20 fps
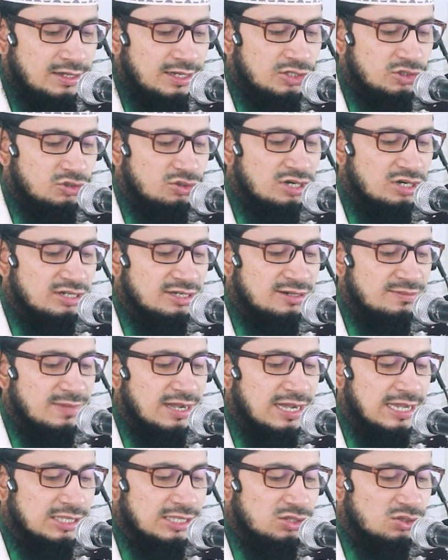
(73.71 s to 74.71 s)
এ সুরাটির
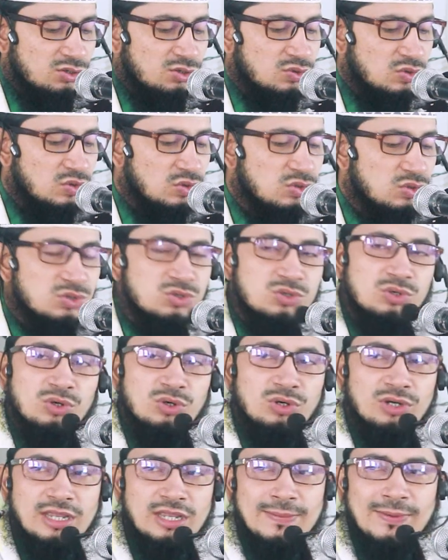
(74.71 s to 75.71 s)
মাহাত্ম গুরুত্ব
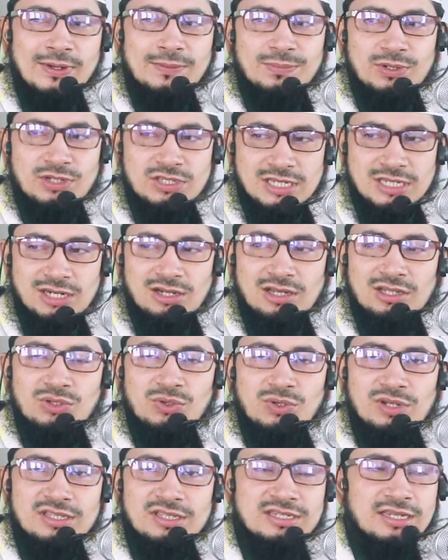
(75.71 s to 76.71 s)
এবং ফজিলত
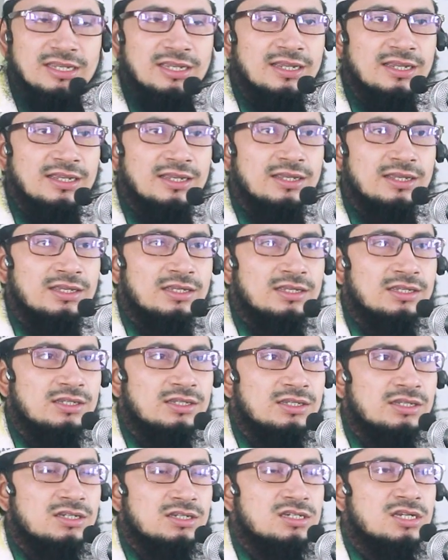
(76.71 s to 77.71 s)
রয়েছে
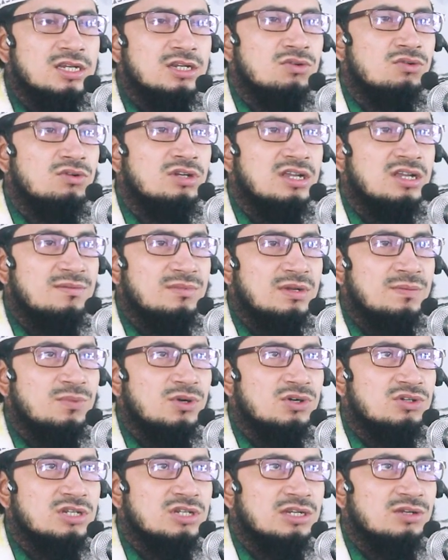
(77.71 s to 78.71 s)
সেগুলি আমরা
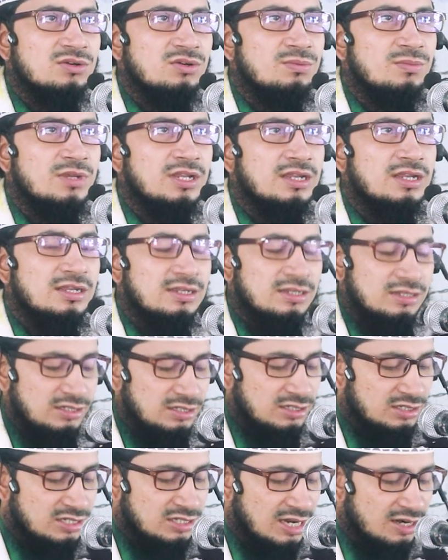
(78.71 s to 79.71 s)
পর্যায়ক্রমে
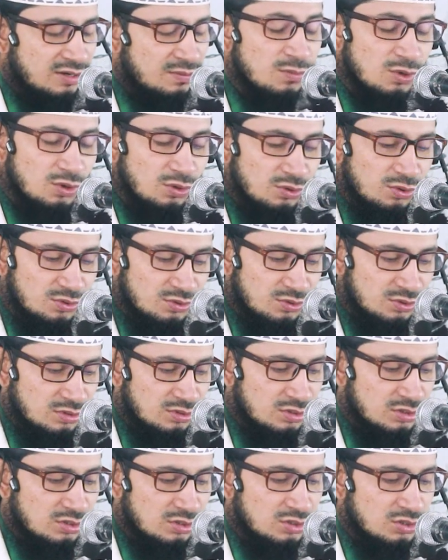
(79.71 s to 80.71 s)
জানব
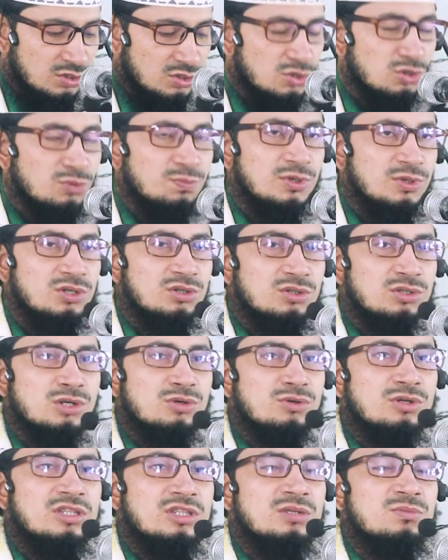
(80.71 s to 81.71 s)
সুপ্রিয়
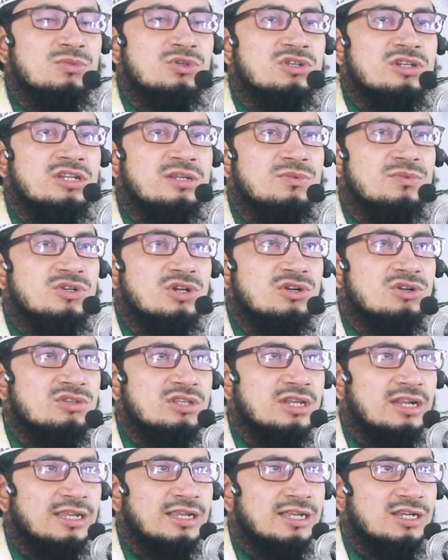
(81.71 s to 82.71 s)
তৌহিদি মুসলিম
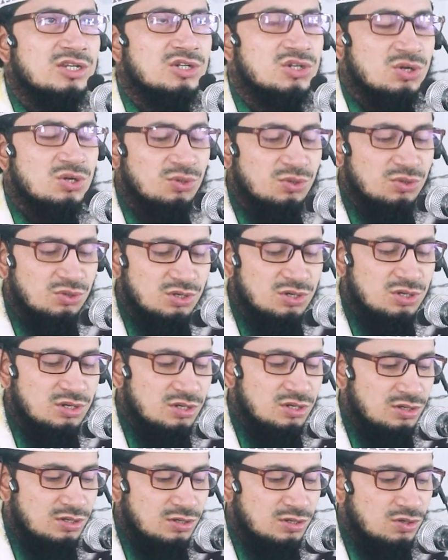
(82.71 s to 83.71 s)
জনতার একাংশ
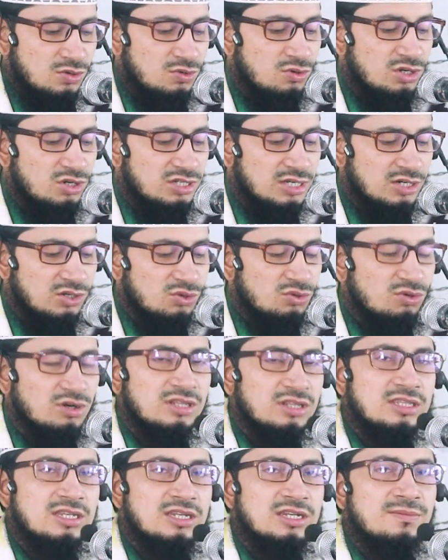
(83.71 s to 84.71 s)
কলিজার
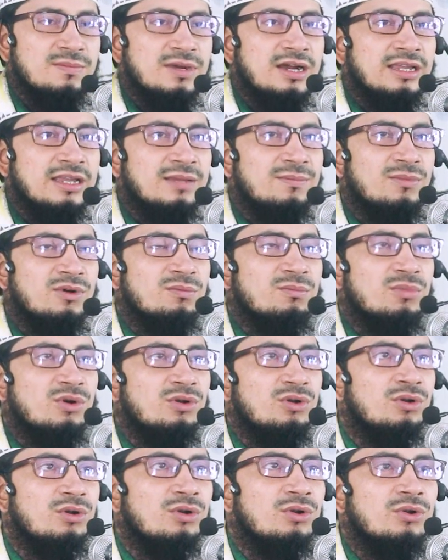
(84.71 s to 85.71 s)
টুকরা দিন ভাই এবং
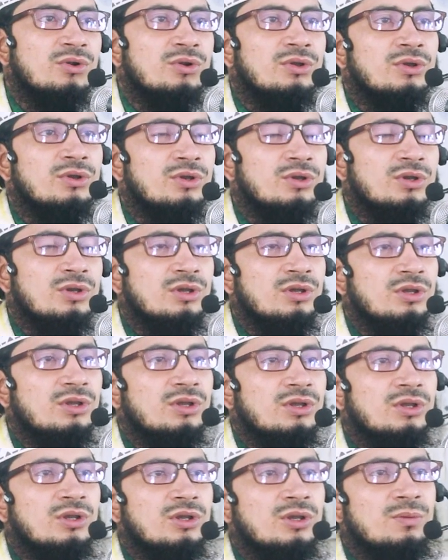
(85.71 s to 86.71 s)
বোন
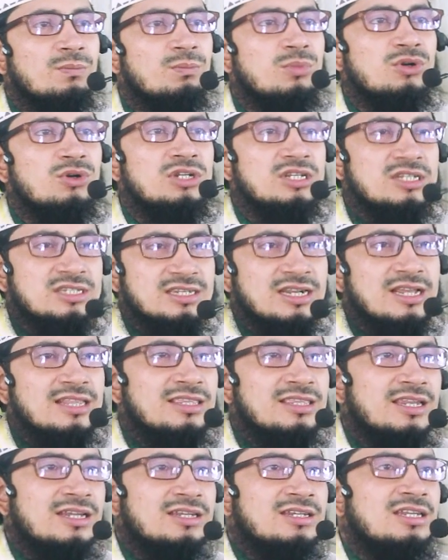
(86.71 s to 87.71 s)
বনি
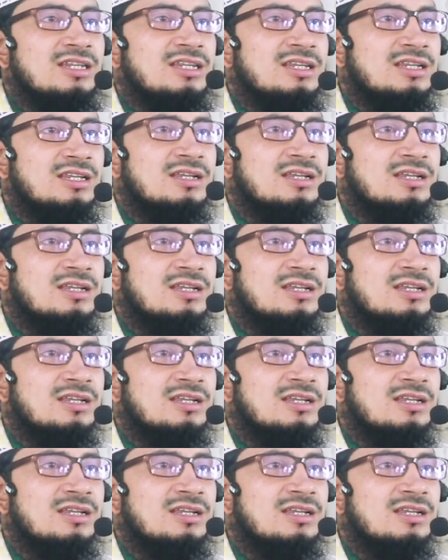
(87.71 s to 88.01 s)
ইসরায়েলদের একটি